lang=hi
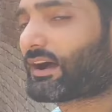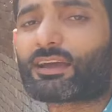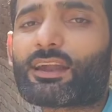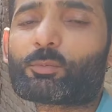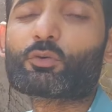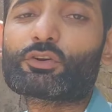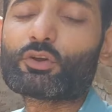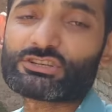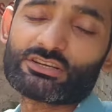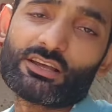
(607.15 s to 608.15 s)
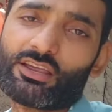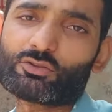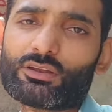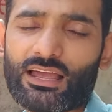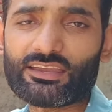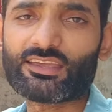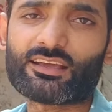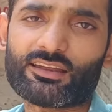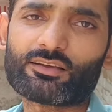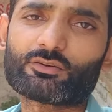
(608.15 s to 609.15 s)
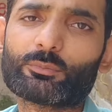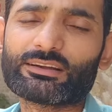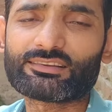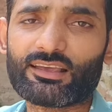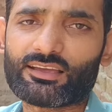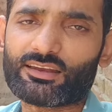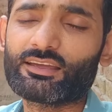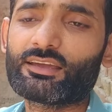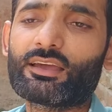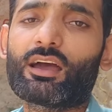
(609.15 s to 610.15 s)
अगर आपको वीडियो अच्छी लगी है तो लाइक किया करें कमेंट्स किया करें